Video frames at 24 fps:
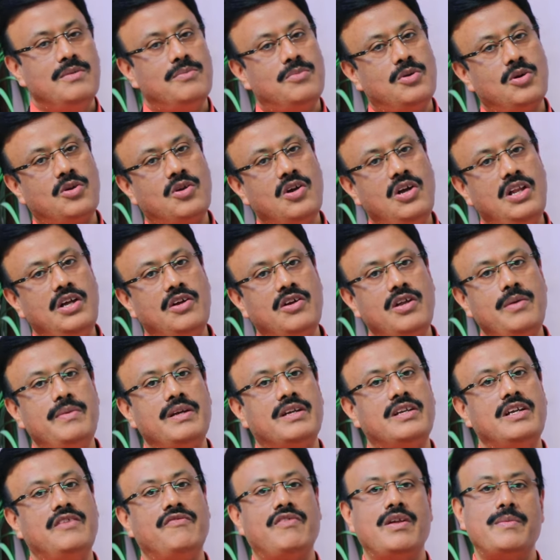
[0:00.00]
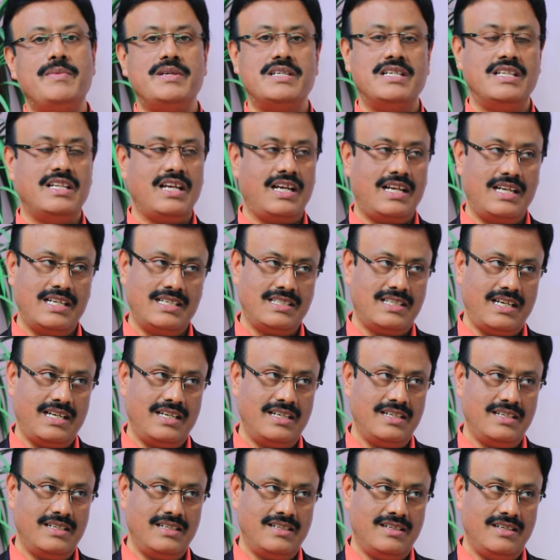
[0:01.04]
బ్రొకోలీ కూడా మీకు ఇన్ఫ్లమేషన్ తగ్గిస్తాయి
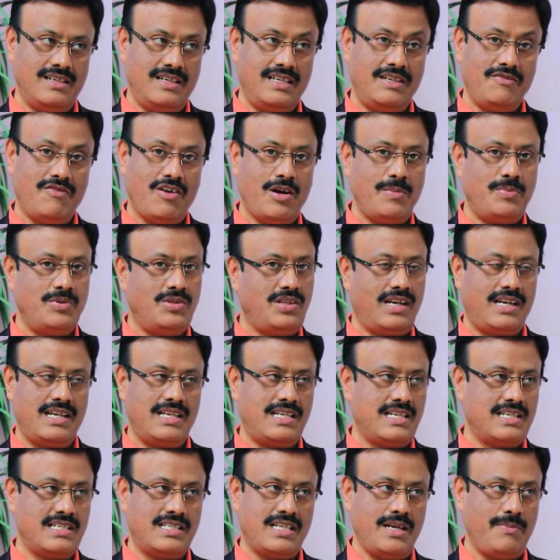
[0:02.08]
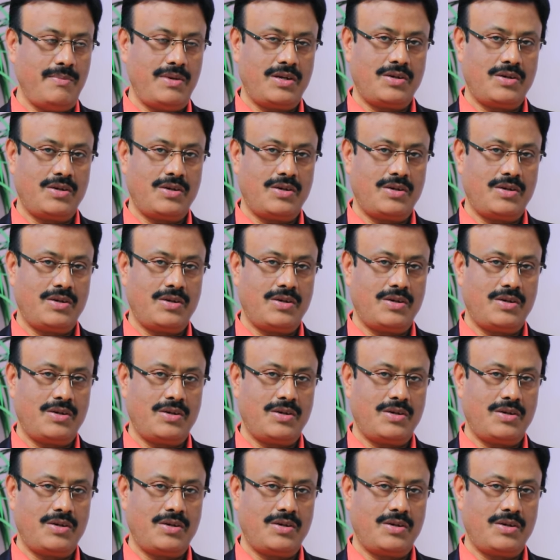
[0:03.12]
అంటే వాపును తగ్గించేస్తాయి